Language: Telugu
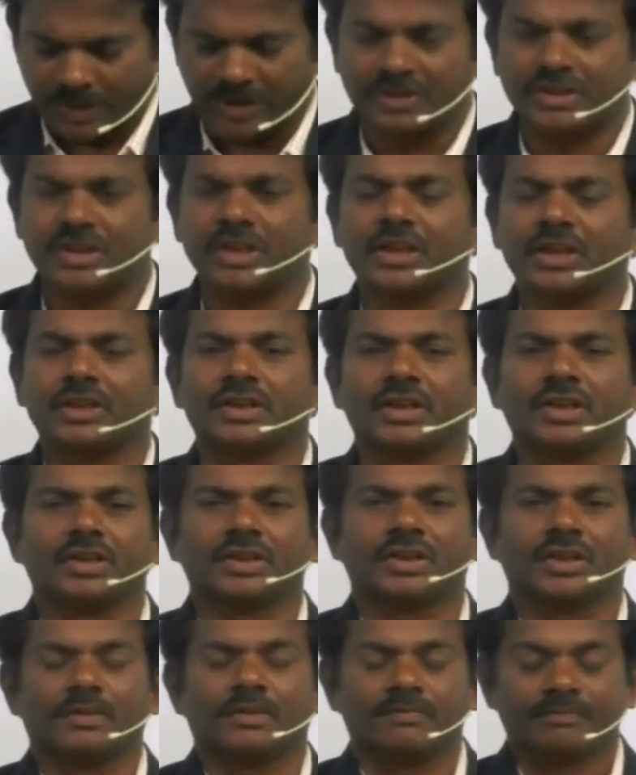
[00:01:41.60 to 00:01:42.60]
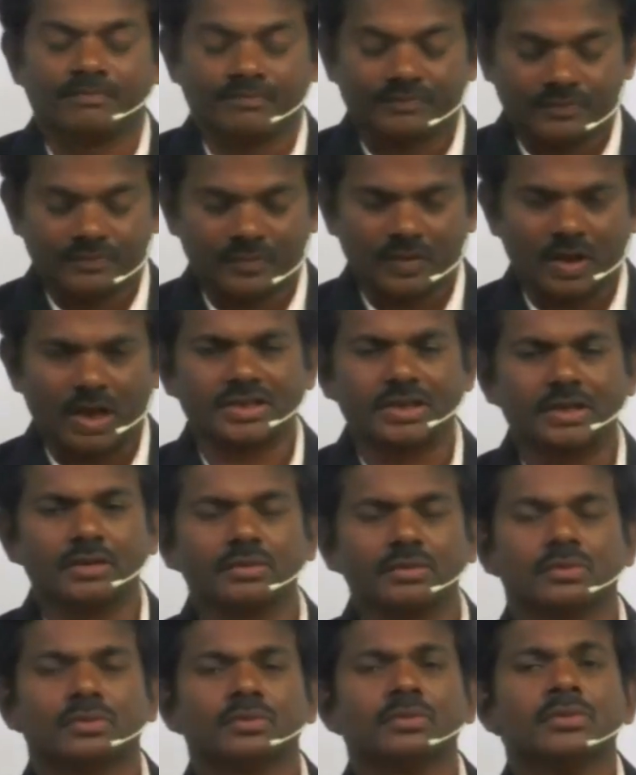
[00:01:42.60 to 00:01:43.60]
ప్రత్యేకత ఏంటి
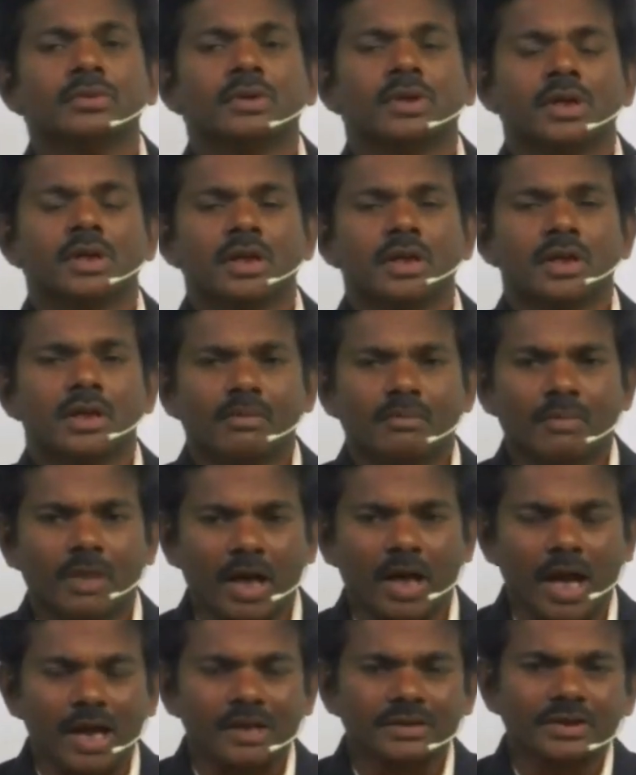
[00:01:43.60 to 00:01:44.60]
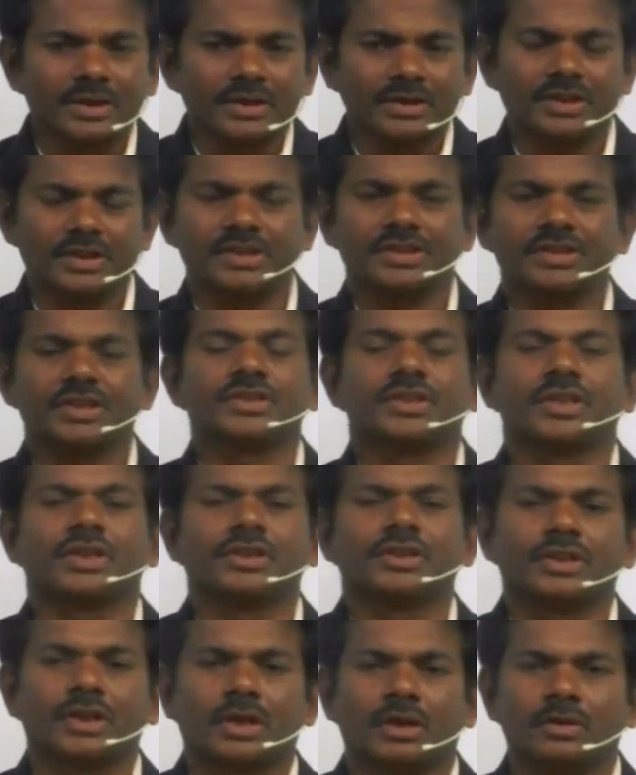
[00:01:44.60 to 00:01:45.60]
అసలు మన ఆంధ్రదేశ
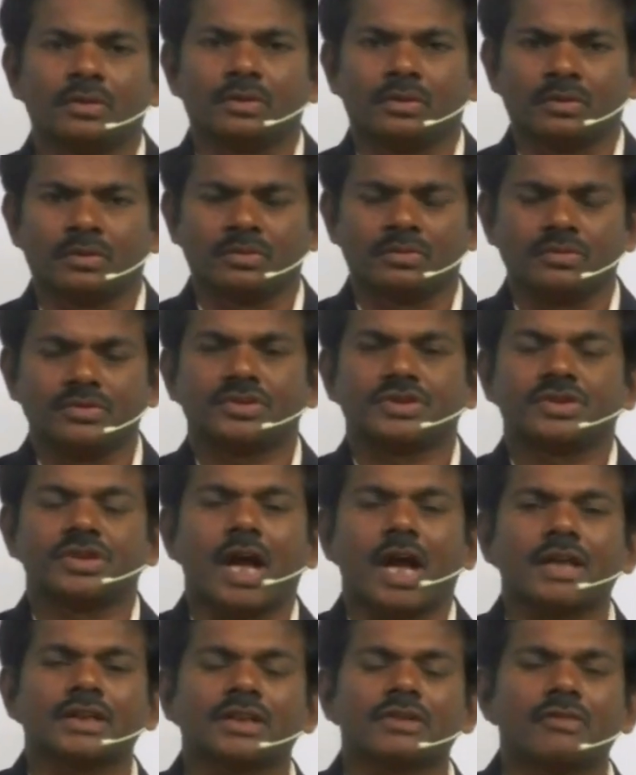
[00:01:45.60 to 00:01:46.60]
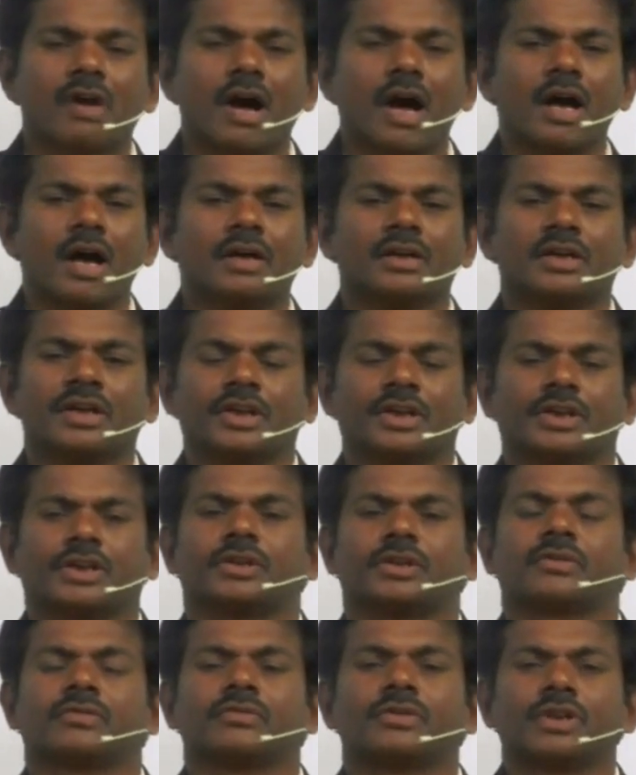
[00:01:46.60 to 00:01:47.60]
చరిత్రలో శాతవాహనులు
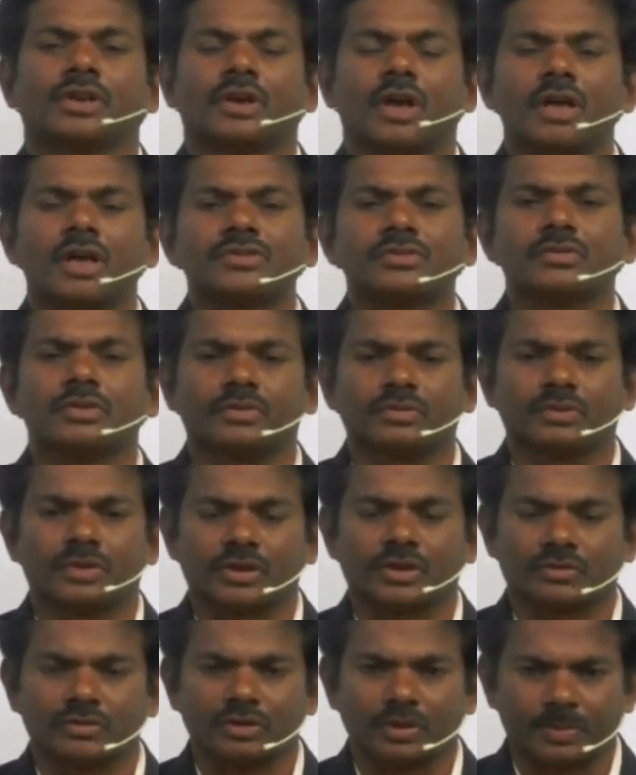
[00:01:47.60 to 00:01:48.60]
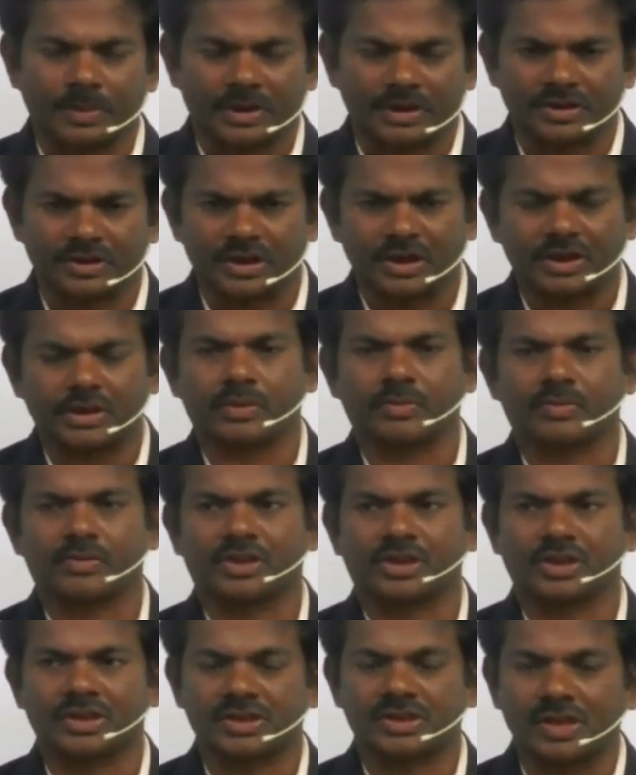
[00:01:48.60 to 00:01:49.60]
అనేటటువంటి రాజులకు ఉన్నటువంటి
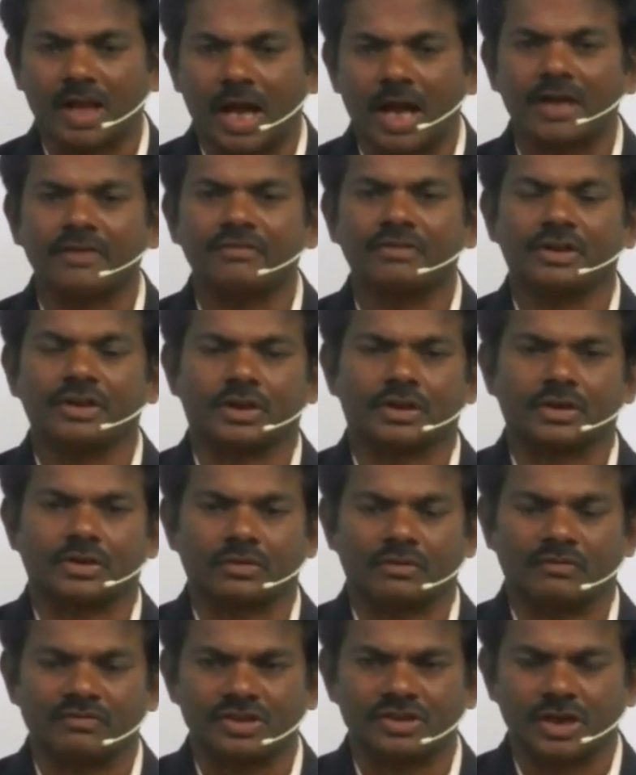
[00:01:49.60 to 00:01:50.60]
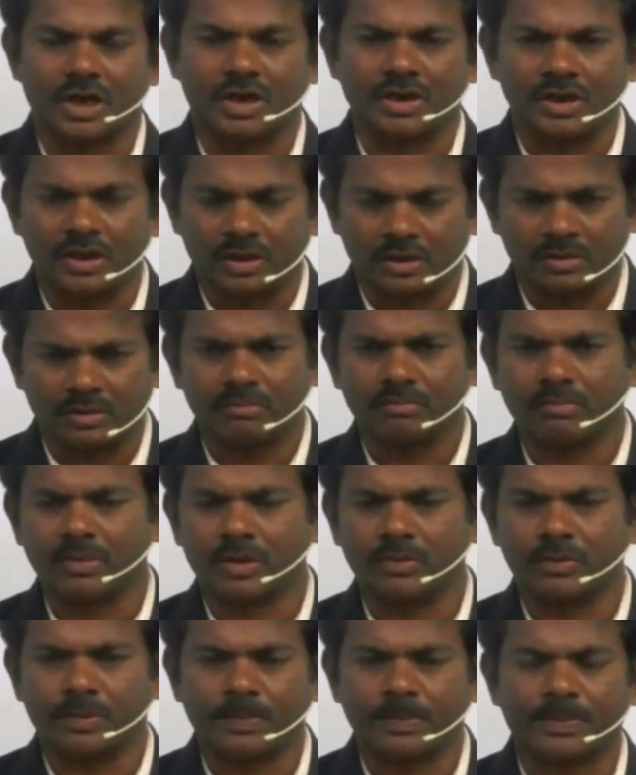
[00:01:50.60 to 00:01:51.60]
ప్రత్యేకటువంటి స్థానం అనేటటువంటి విషయాన్ని
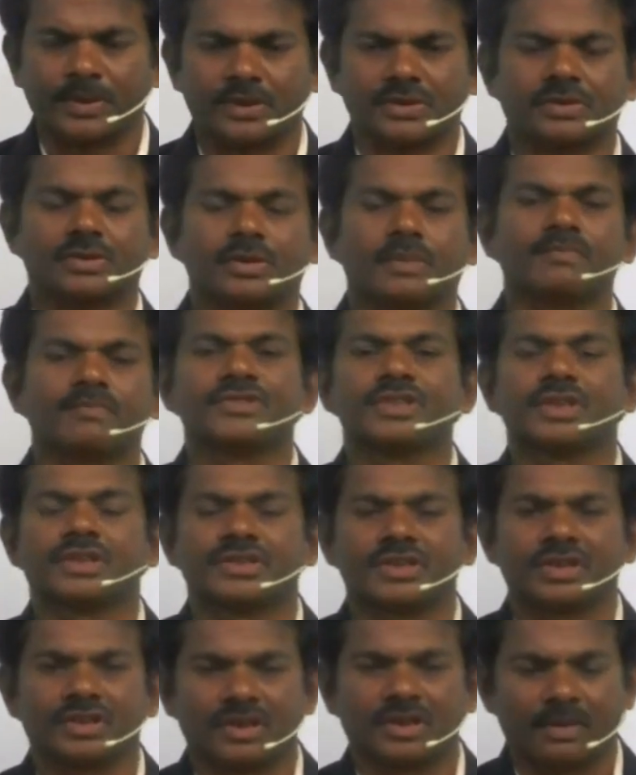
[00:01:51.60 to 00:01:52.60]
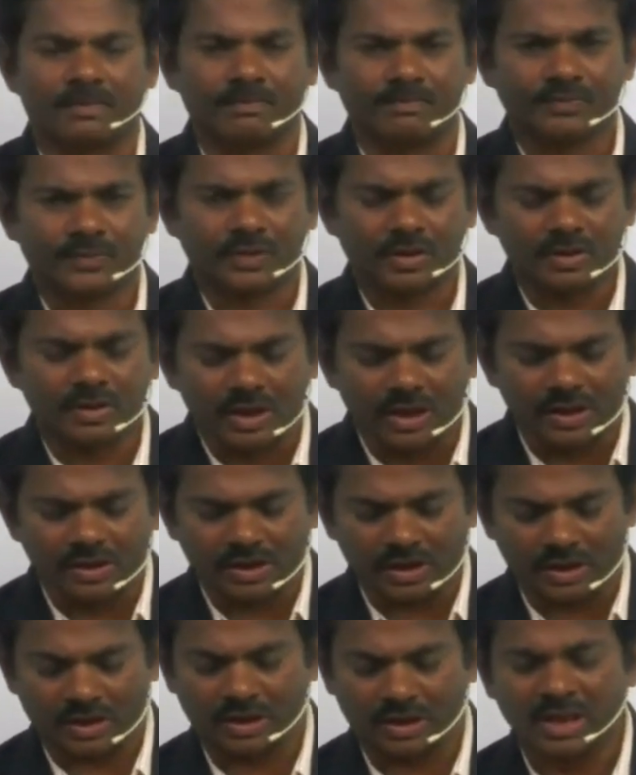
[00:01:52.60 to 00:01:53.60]
మనం ఇప్పుడు ప్రస్తుతం చర్చిద్దాం
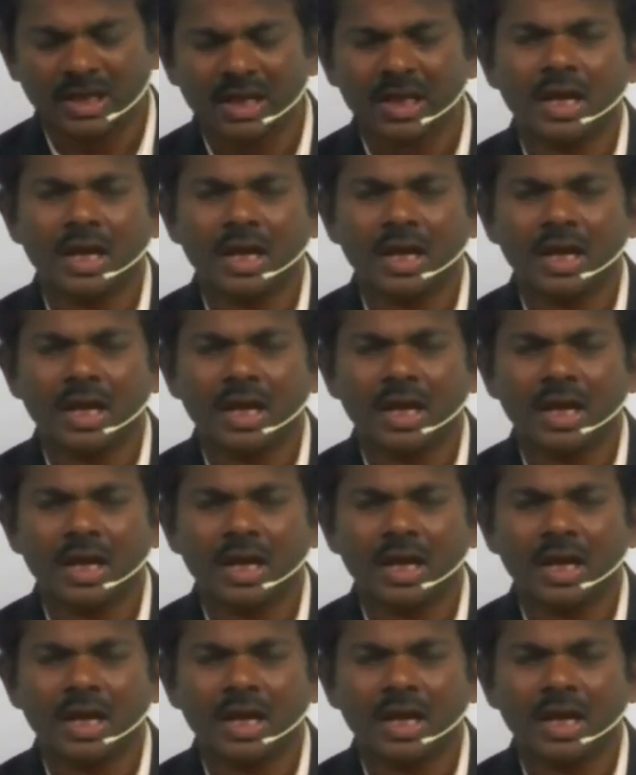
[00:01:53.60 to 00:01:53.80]
ఎందుకంటే